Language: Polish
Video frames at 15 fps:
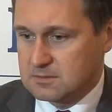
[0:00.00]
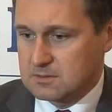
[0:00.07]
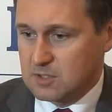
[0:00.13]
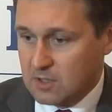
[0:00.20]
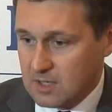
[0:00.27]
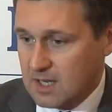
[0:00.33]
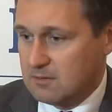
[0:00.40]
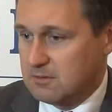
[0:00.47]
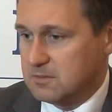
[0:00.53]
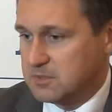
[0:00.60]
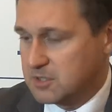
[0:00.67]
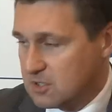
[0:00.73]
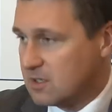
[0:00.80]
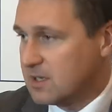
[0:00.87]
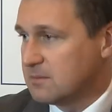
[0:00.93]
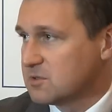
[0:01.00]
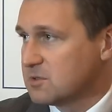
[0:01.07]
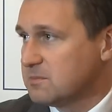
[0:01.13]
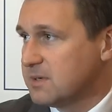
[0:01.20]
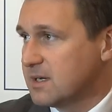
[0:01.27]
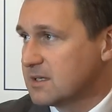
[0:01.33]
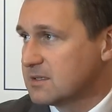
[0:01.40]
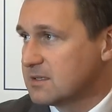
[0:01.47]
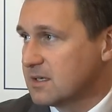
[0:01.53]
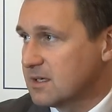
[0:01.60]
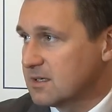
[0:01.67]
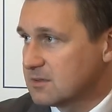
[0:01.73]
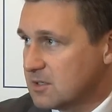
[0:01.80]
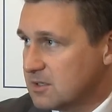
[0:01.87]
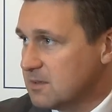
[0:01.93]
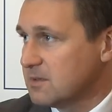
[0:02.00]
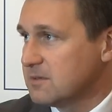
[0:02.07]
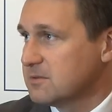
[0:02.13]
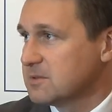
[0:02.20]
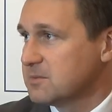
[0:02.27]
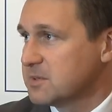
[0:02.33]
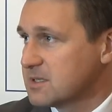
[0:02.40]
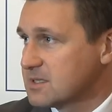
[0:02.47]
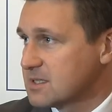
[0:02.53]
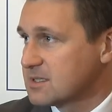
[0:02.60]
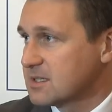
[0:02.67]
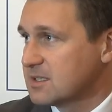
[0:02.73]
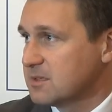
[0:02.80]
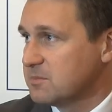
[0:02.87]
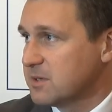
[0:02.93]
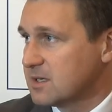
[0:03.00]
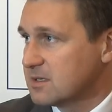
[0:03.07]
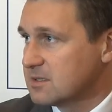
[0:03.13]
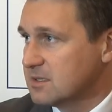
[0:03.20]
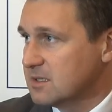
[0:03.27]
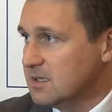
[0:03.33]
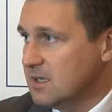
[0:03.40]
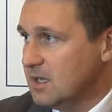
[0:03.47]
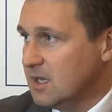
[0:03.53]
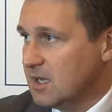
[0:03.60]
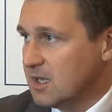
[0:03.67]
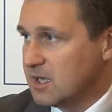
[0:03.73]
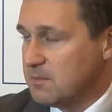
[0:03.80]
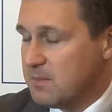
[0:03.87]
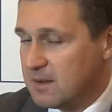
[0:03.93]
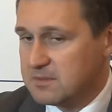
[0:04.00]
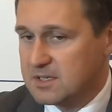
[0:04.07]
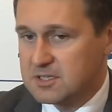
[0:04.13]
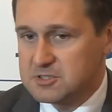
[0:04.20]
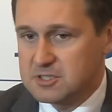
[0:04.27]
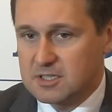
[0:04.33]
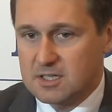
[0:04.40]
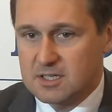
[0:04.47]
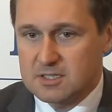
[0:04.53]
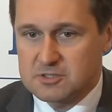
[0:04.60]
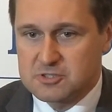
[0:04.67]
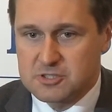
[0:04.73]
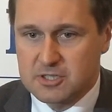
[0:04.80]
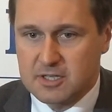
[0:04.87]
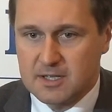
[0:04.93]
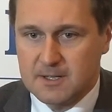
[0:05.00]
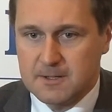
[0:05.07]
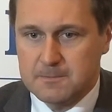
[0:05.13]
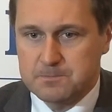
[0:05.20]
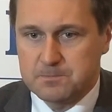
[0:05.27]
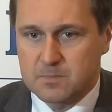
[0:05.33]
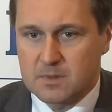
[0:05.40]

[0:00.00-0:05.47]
e, kochałem i kocham tą partię, kocham nawet prezesa tej partii i mam nadzieję, że